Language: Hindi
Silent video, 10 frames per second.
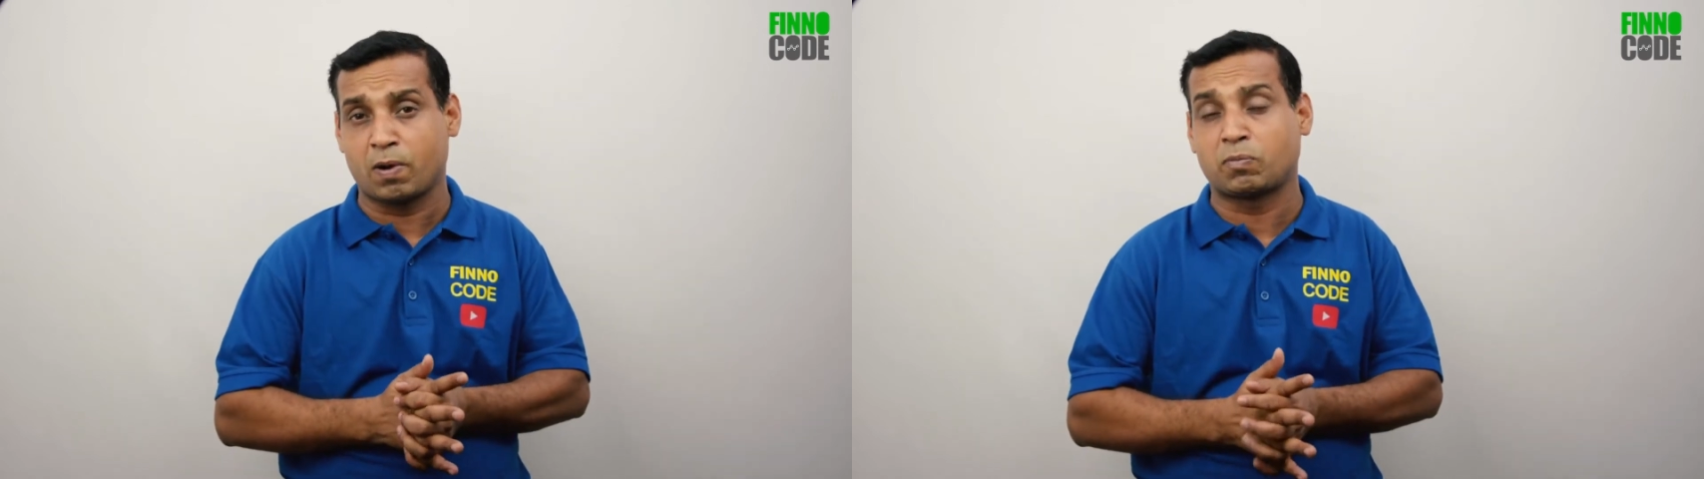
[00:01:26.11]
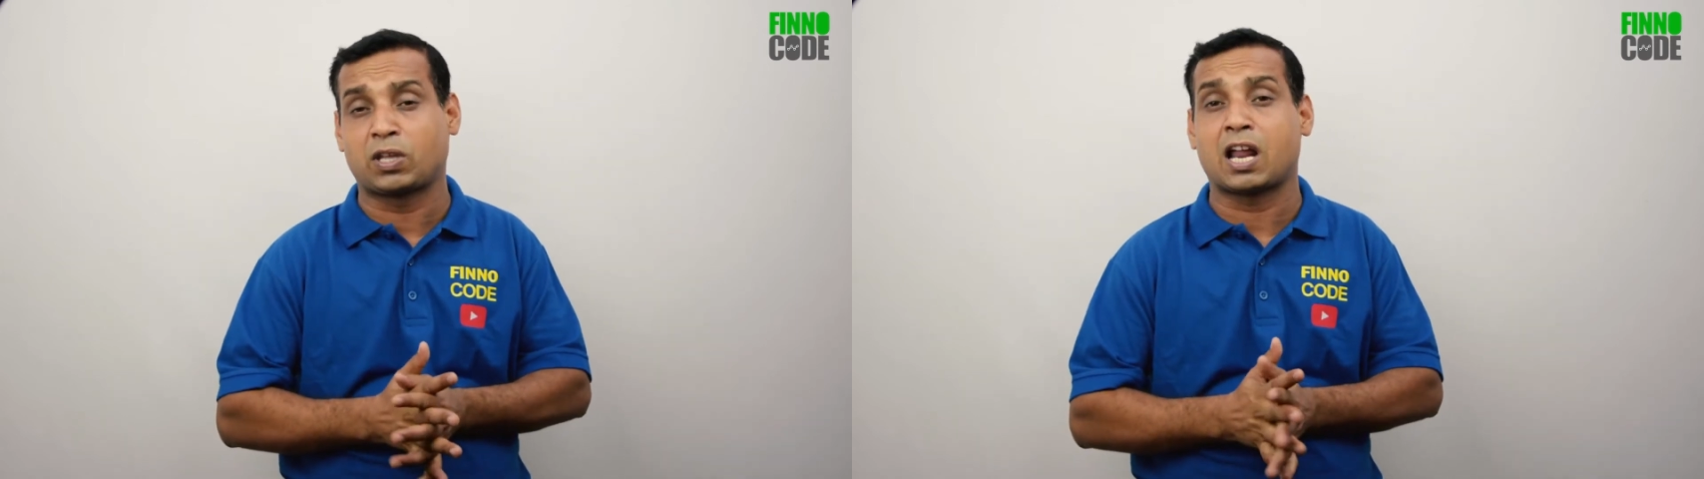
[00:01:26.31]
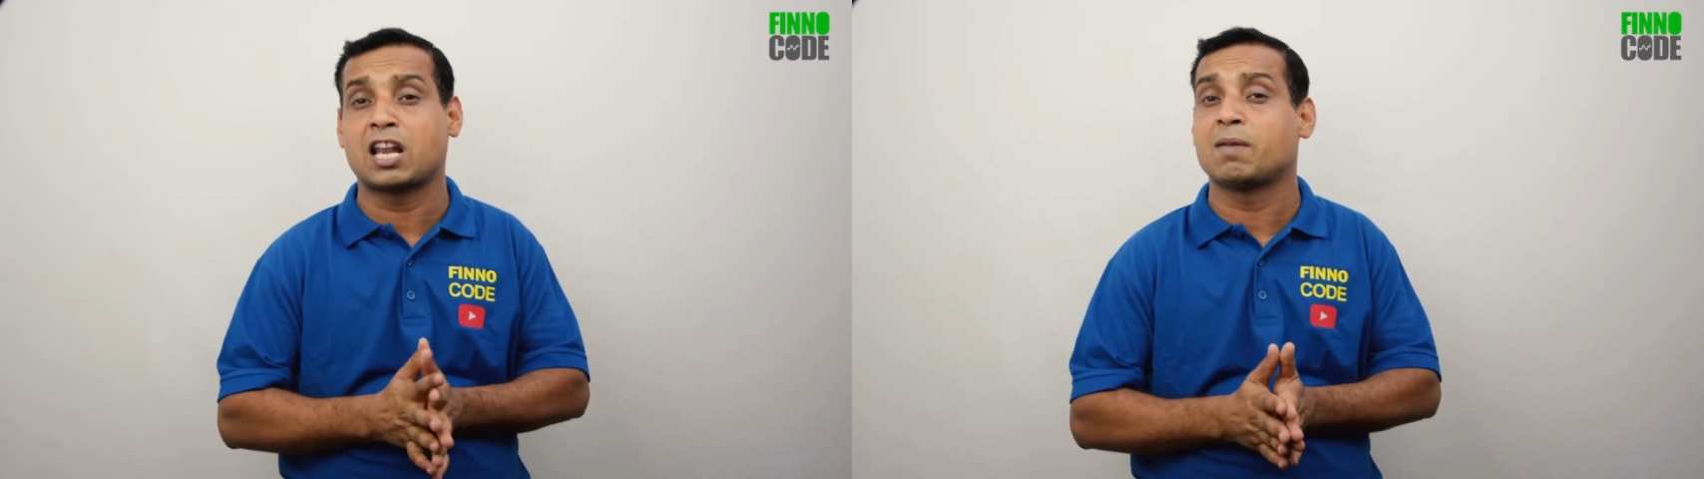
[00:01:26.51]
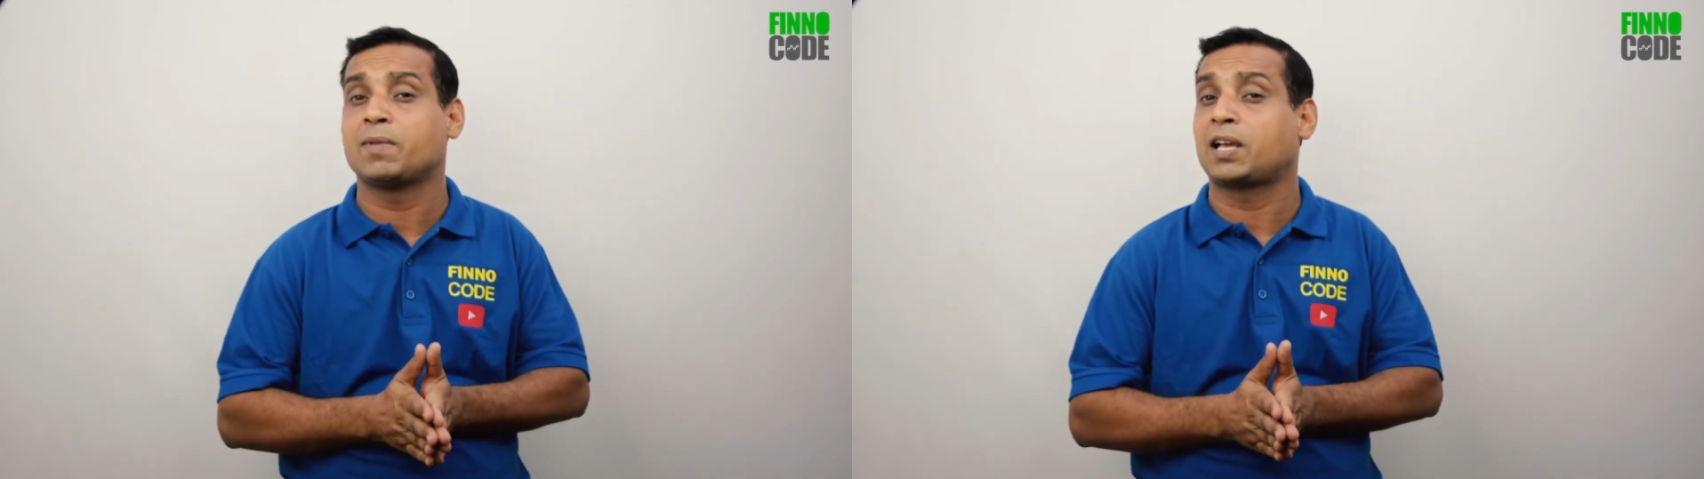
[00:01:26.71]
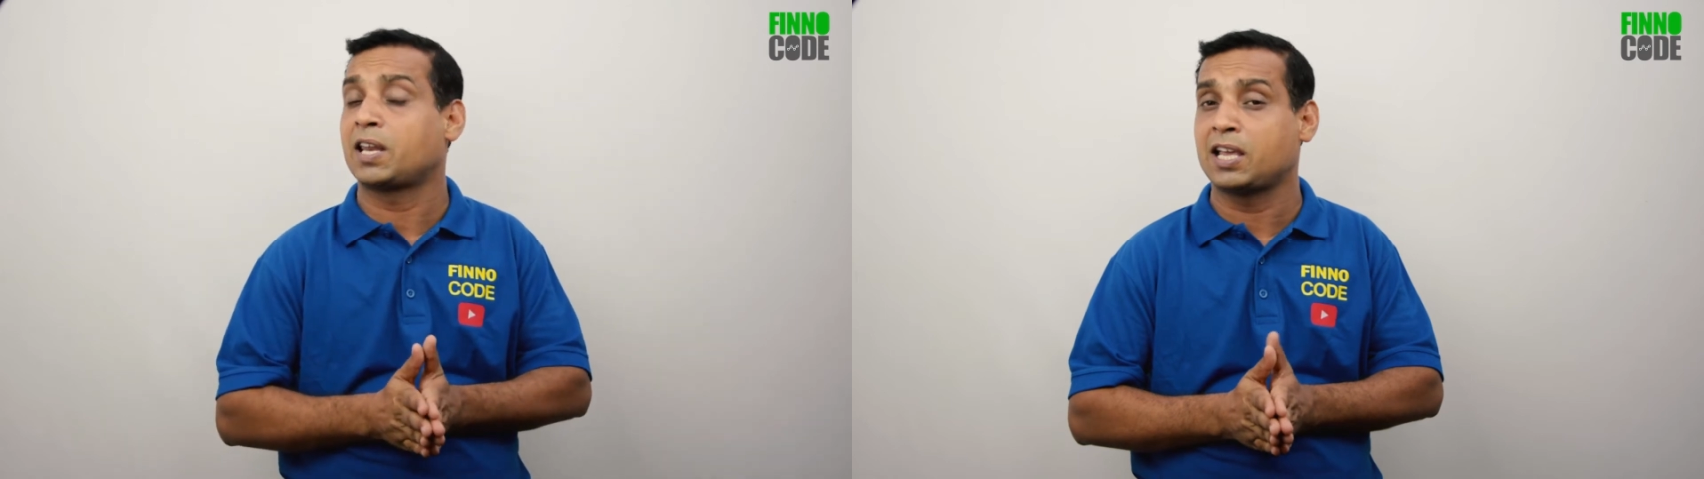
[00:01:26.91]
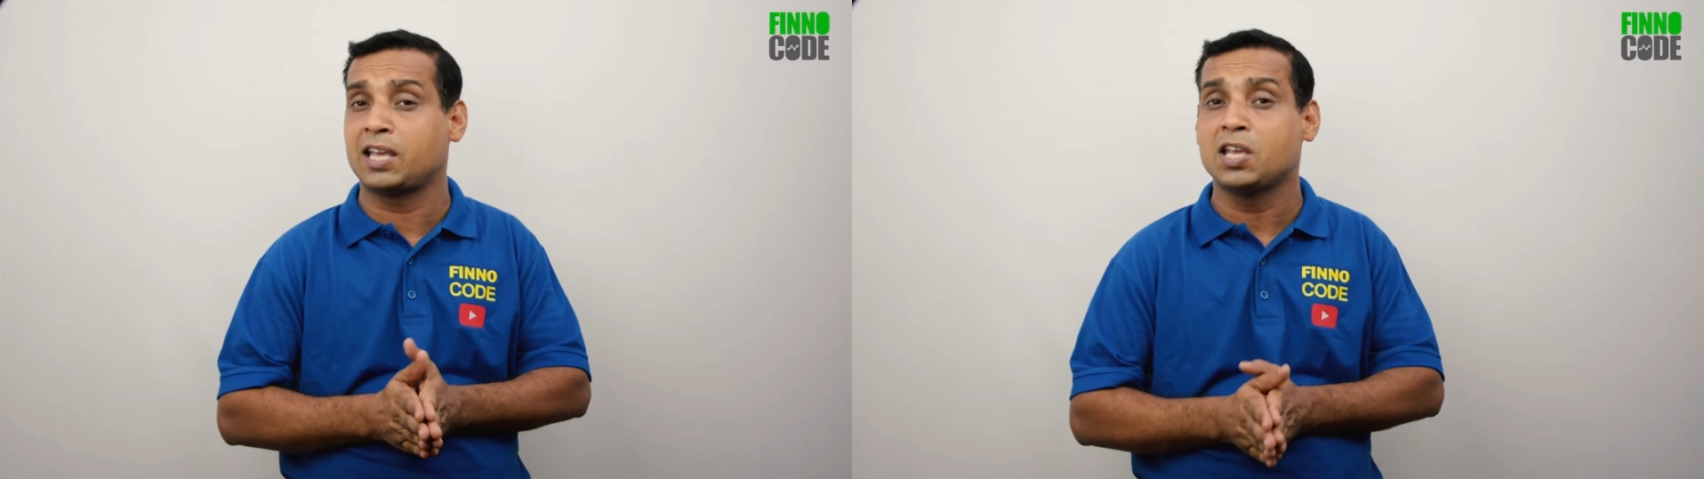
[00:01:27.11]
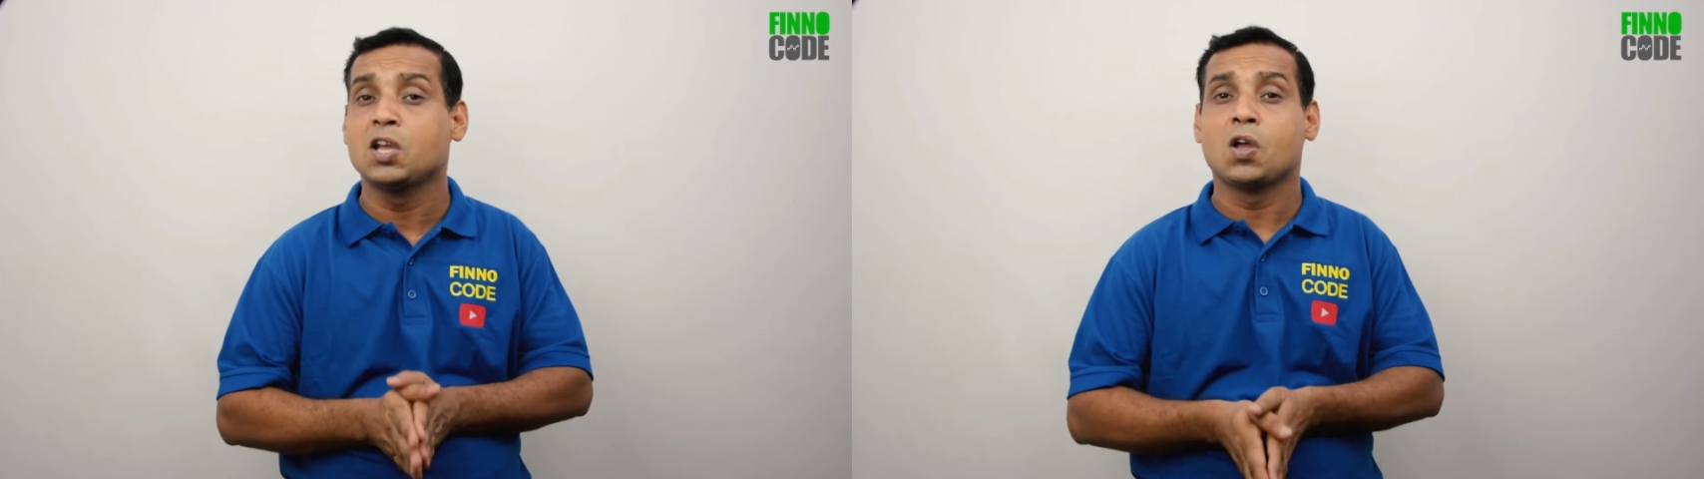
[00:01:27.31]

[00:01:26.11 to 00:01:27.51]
उपलब्ध कराने में करेगी